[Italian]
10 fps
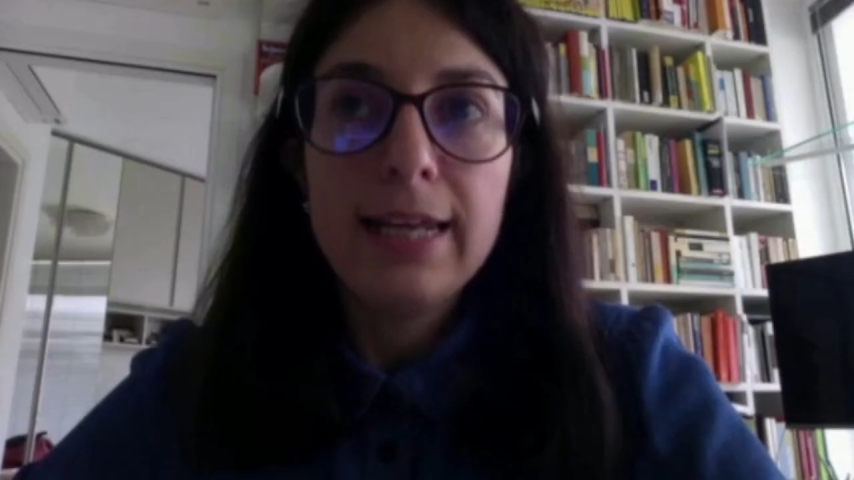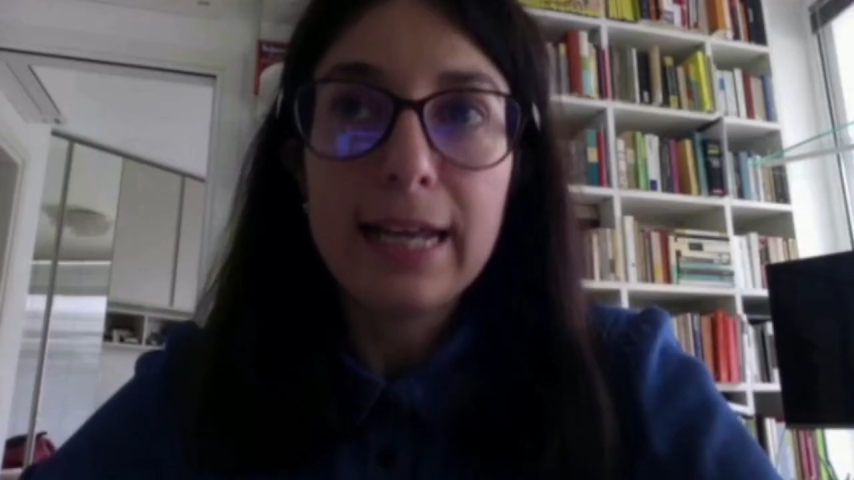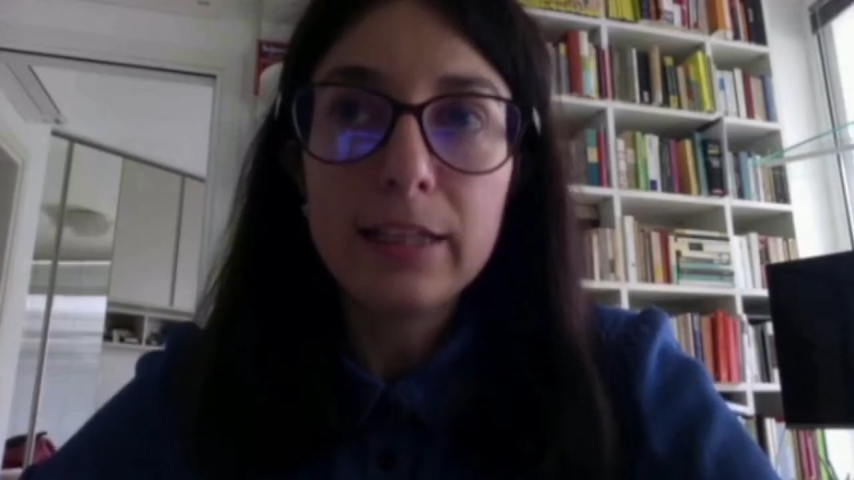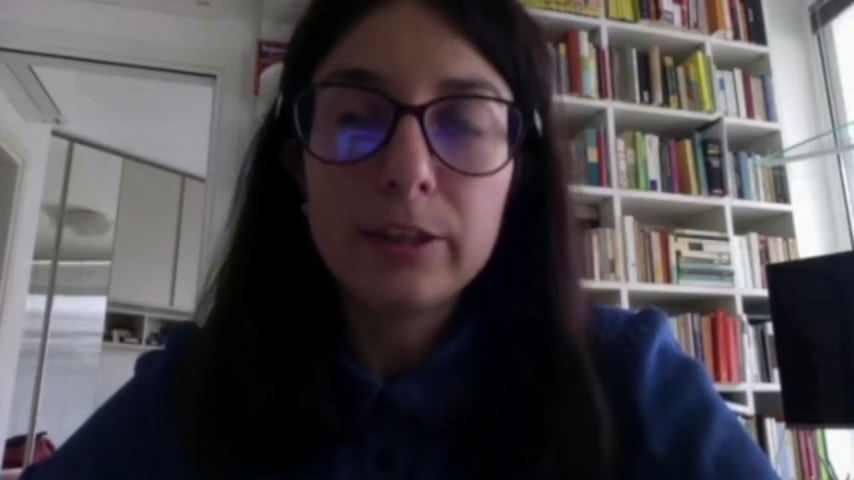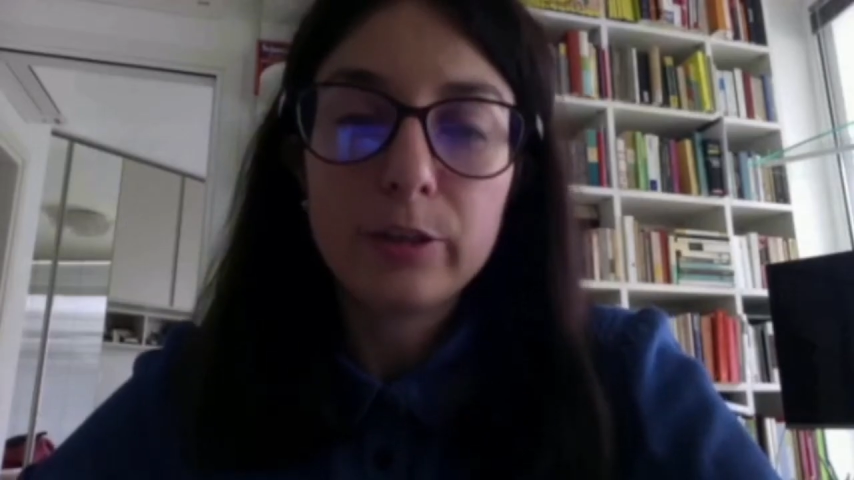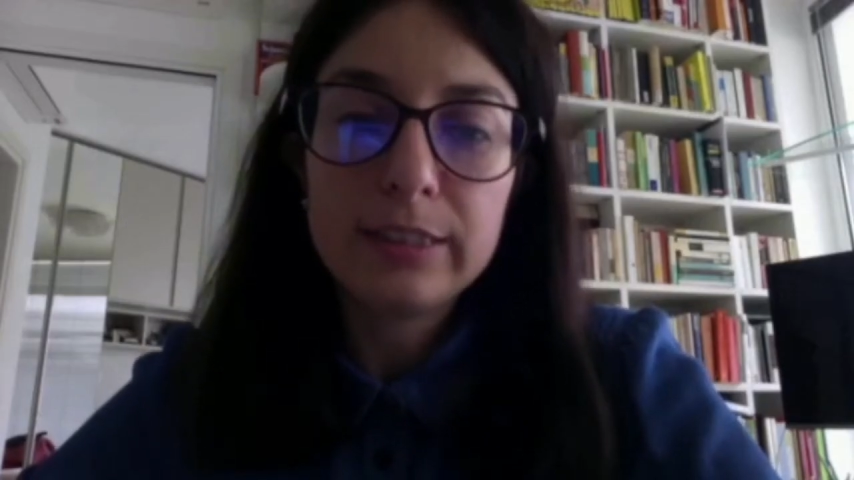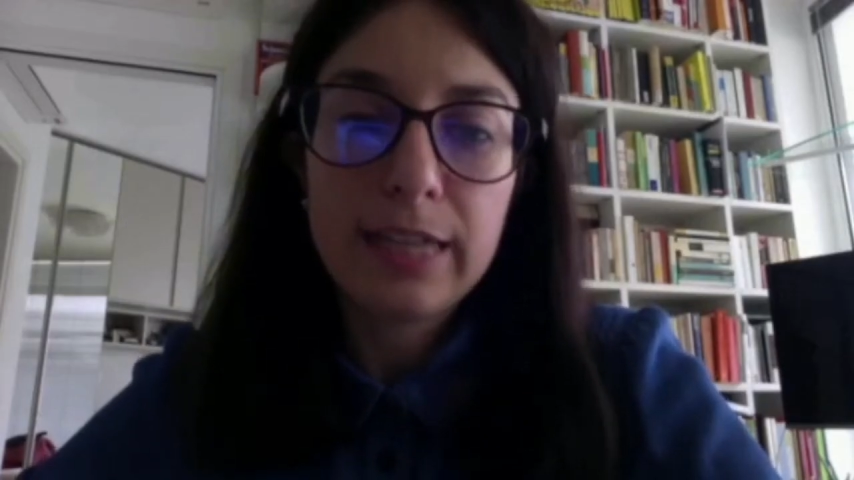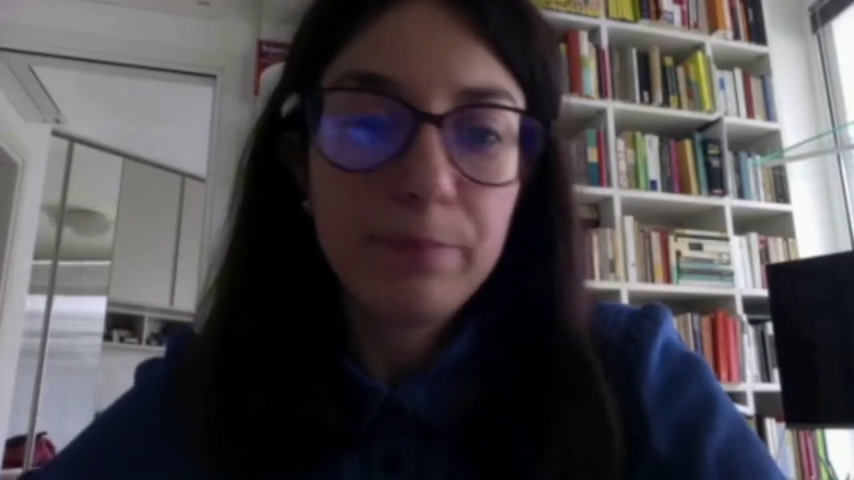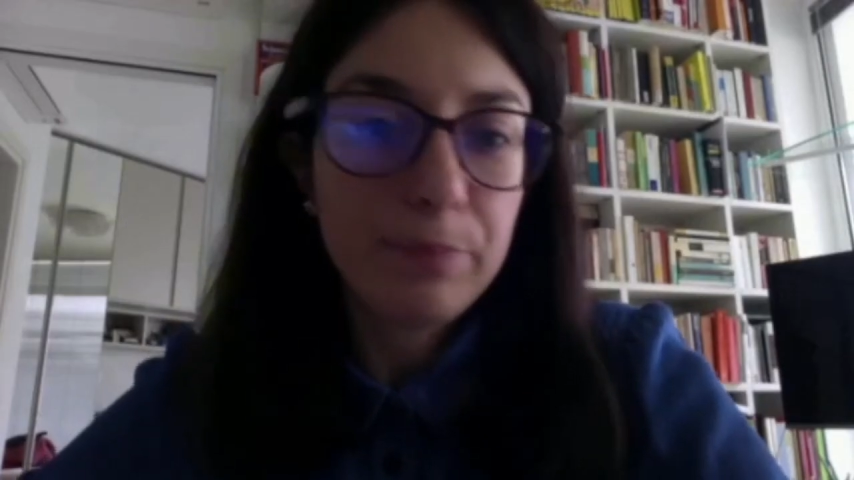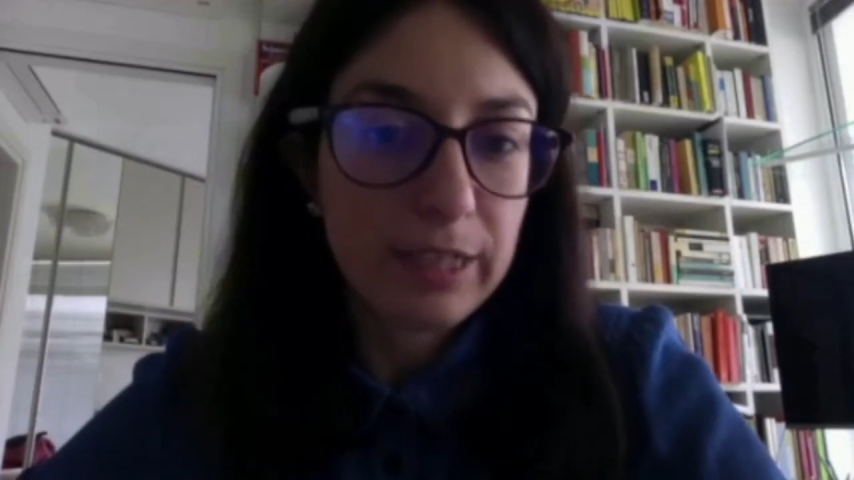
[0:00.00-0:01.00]
L'altro
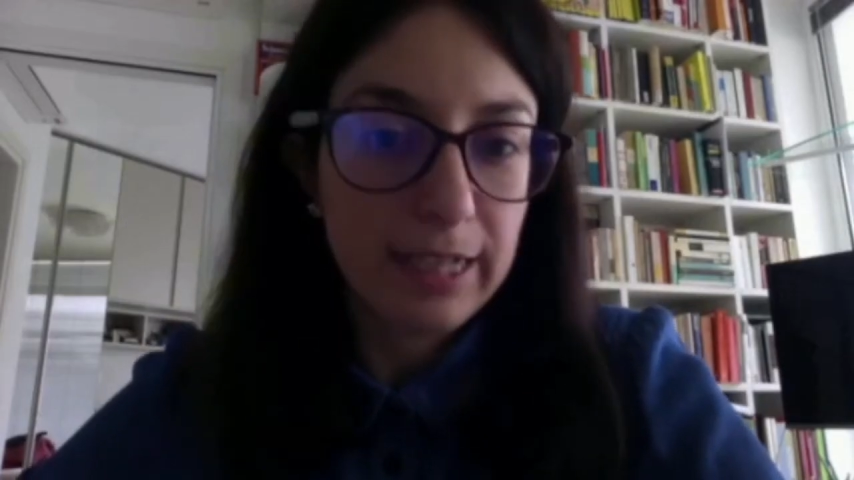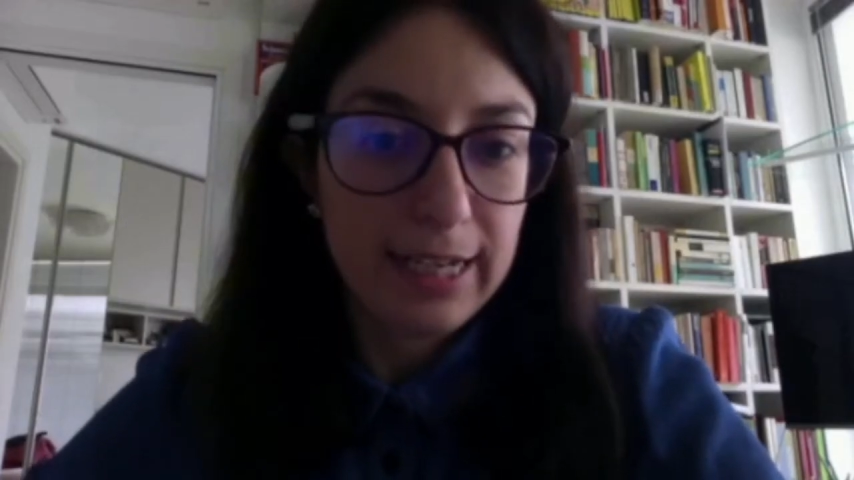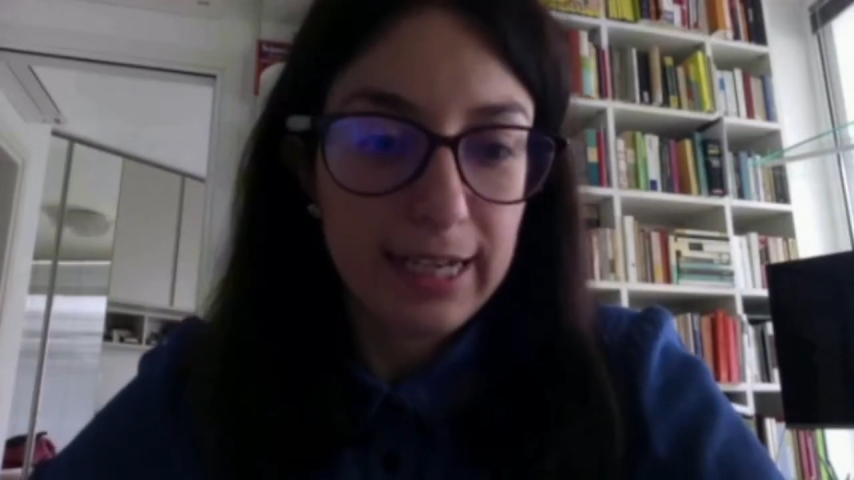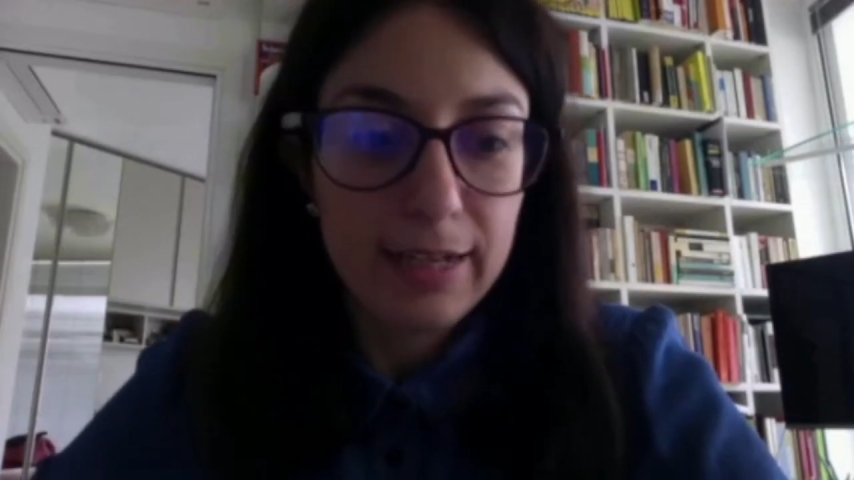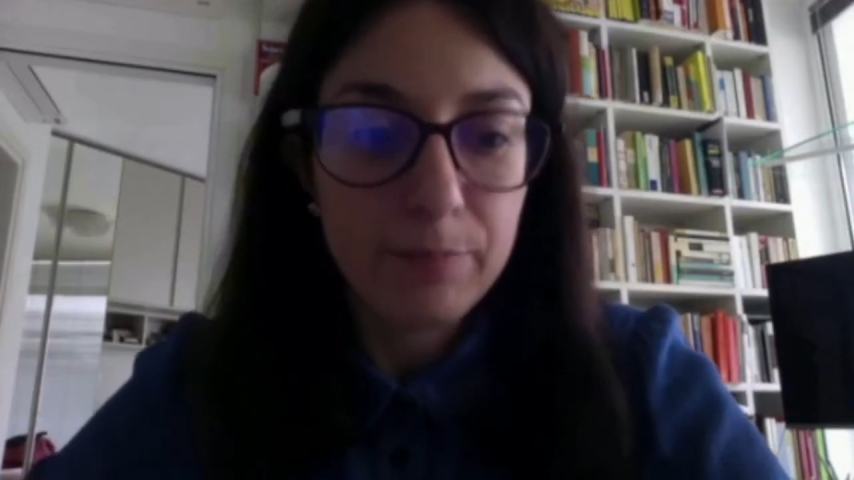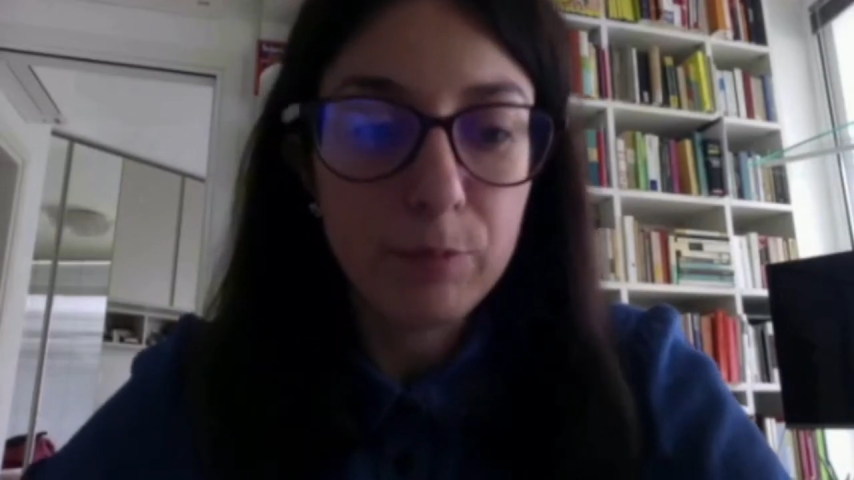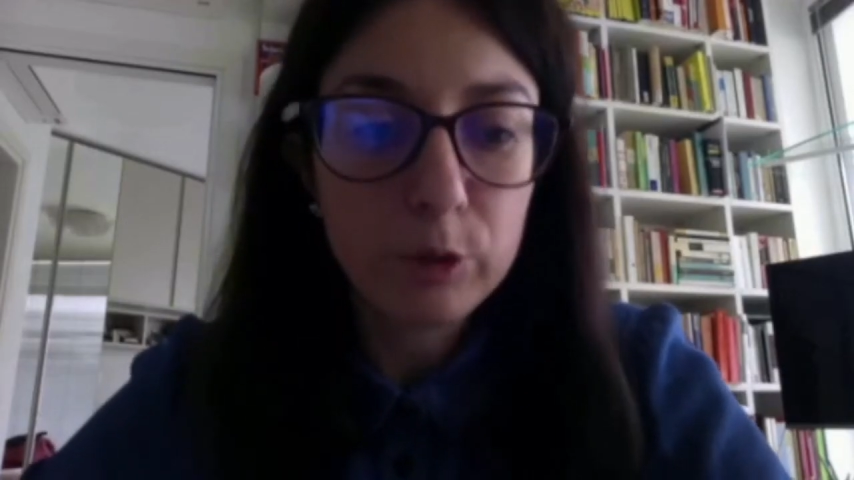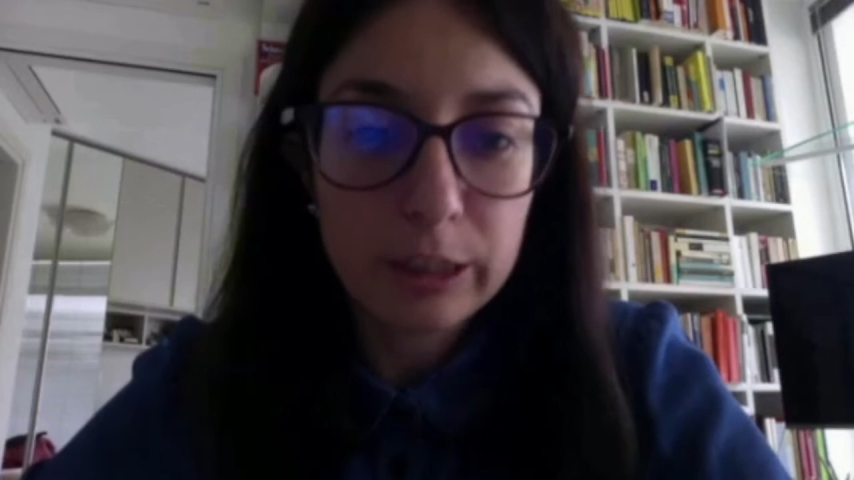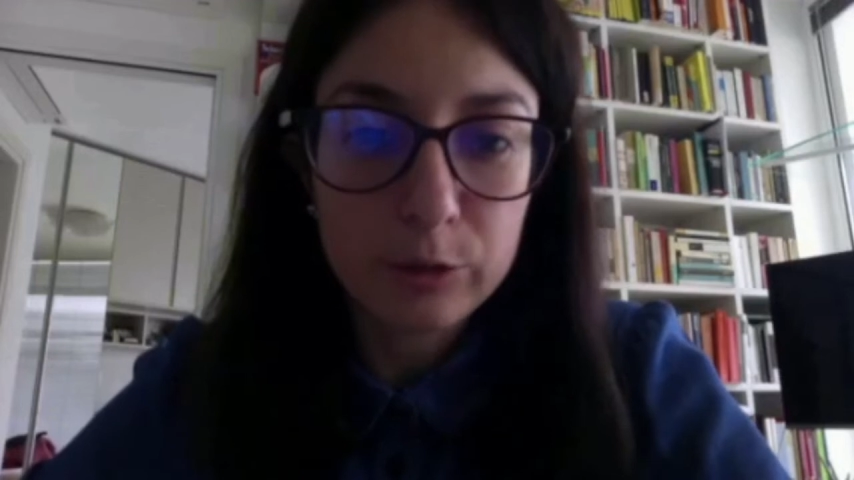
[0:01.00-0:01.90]
esempio che è molto